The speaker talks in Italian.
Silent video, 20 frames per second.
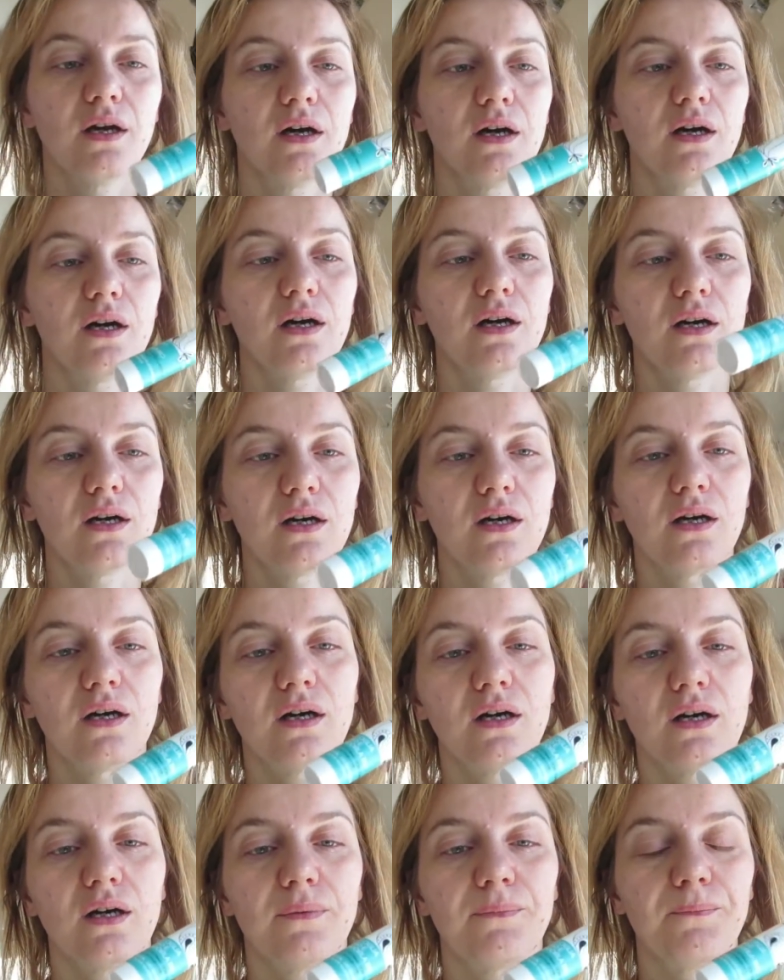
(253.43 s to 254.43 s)

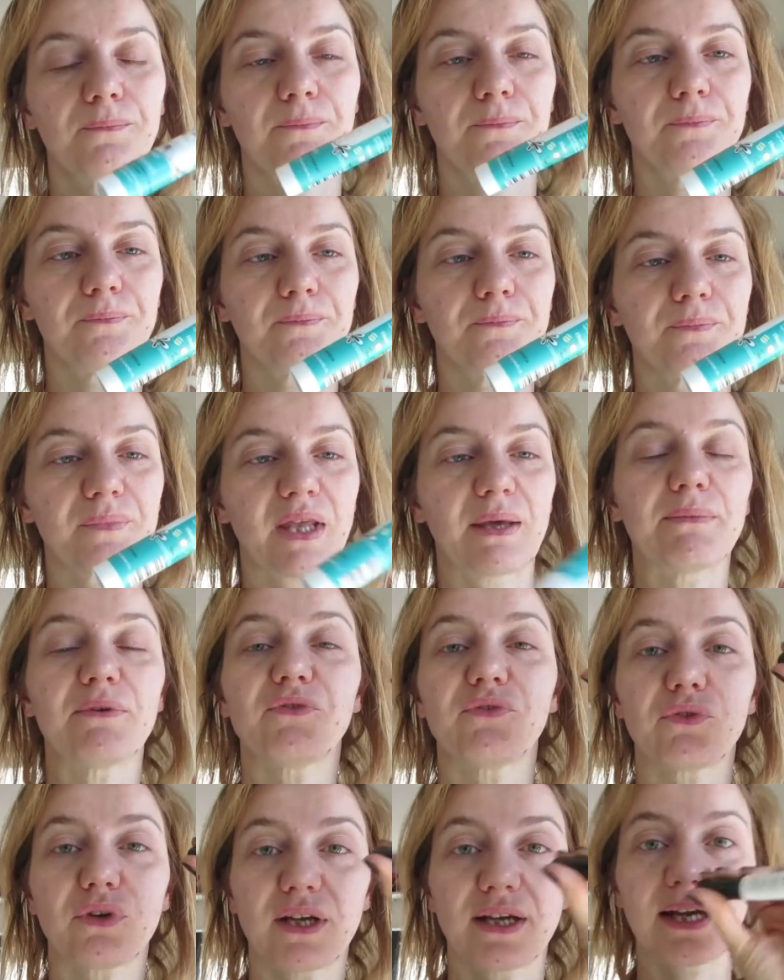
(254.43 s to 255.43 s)
Ehm, che mi
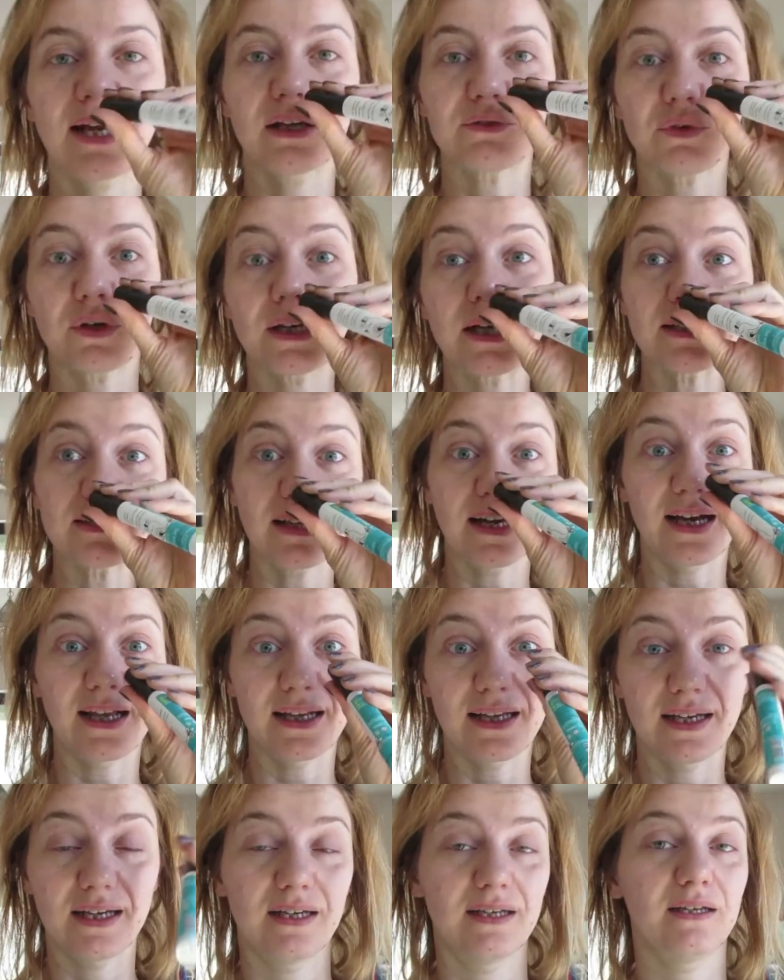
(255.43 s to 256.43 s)
fu regalato a
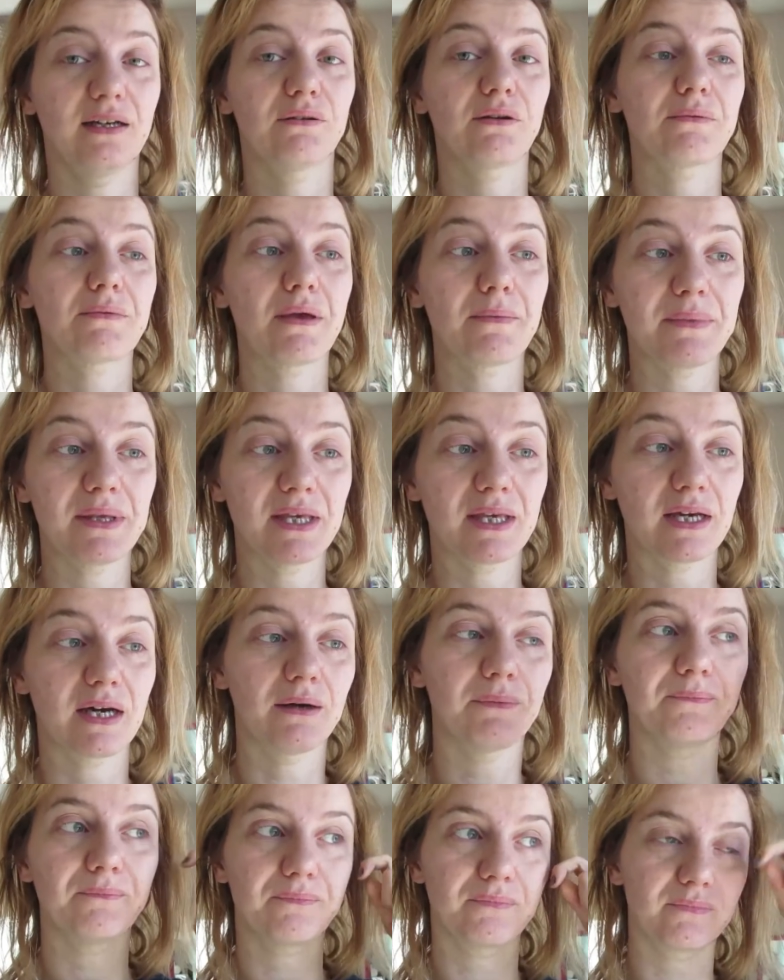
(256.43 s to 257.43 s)
Natale a una mia
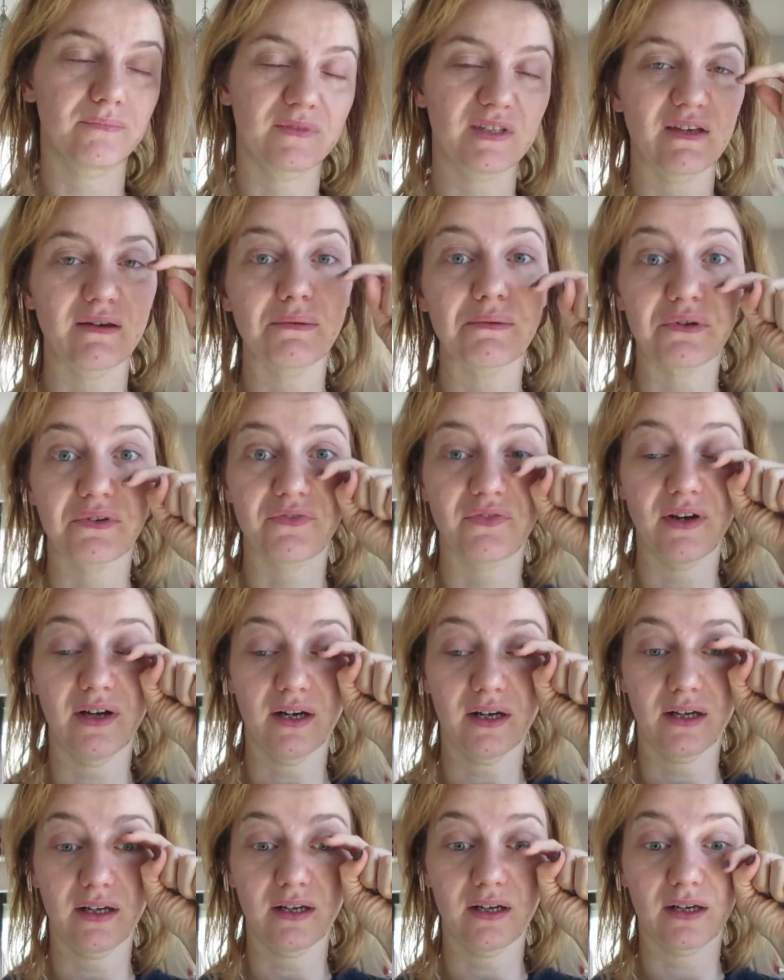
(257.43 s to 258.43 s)
amica eh, per
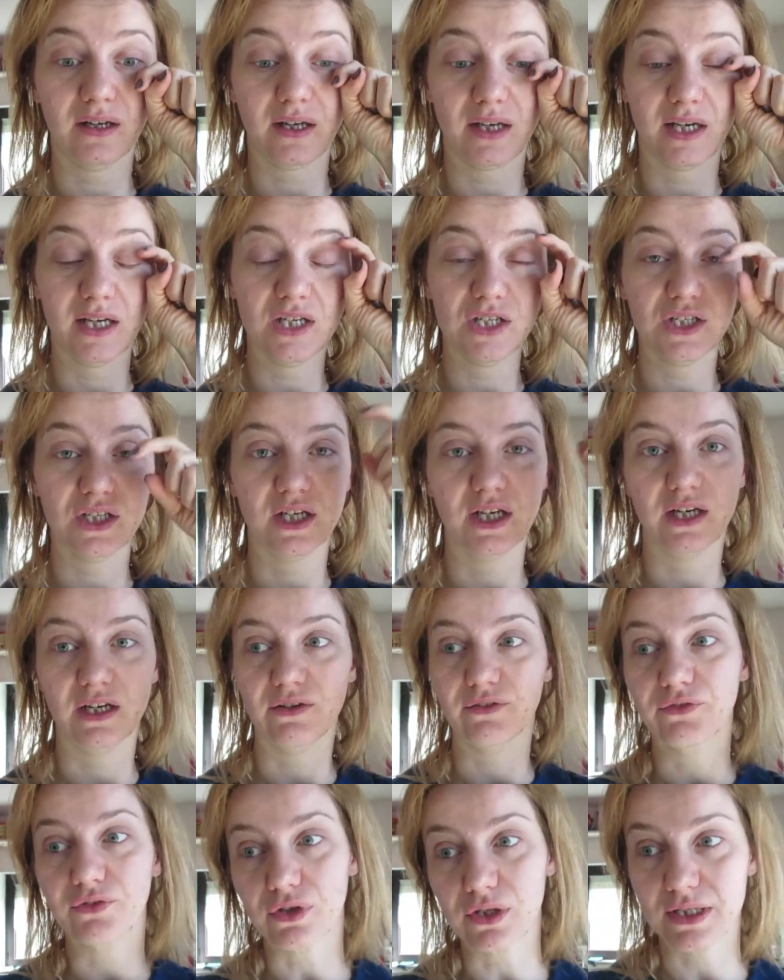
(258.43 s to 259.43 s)
far crescere e
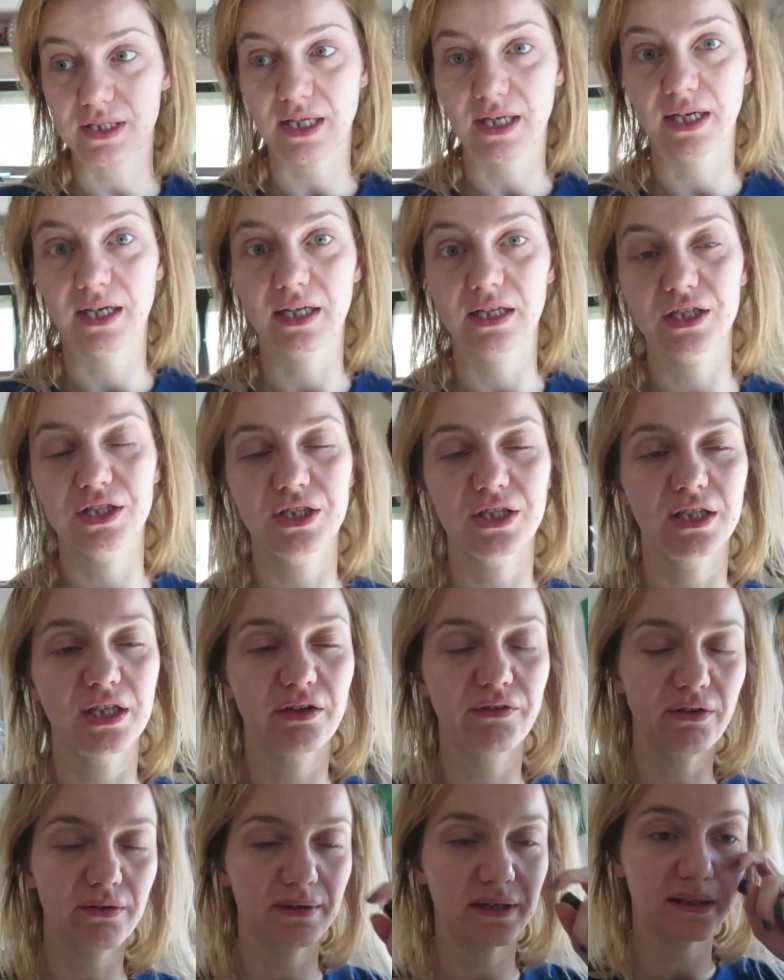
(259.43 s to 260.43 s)
rinforzare le ciglia
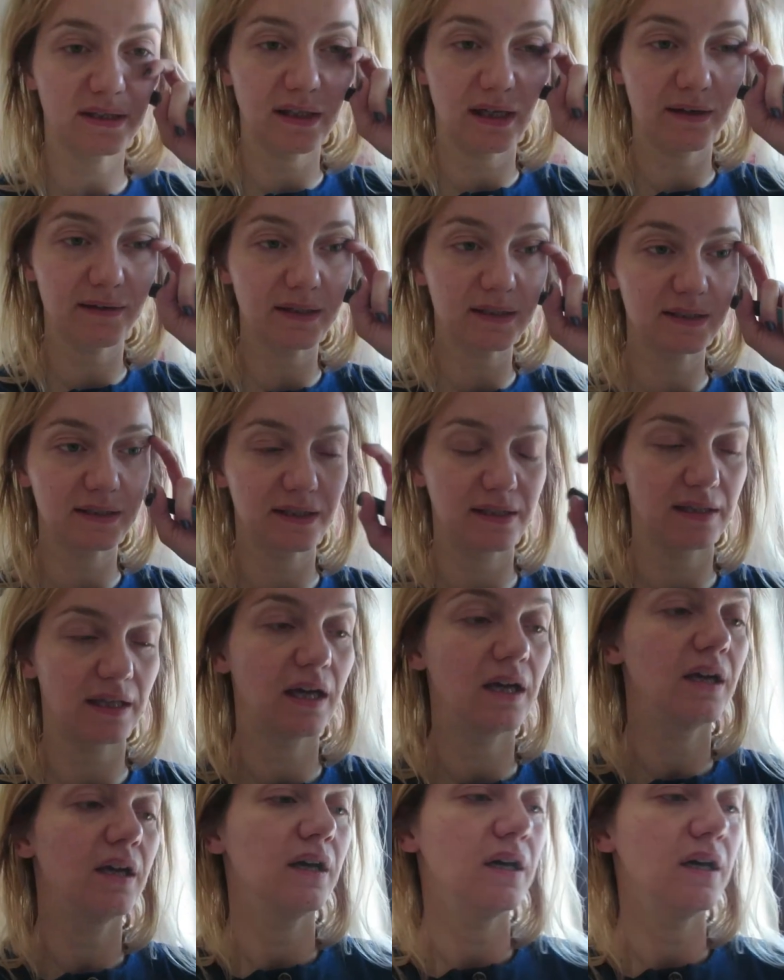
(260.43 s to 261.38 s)
ovviamente la mattina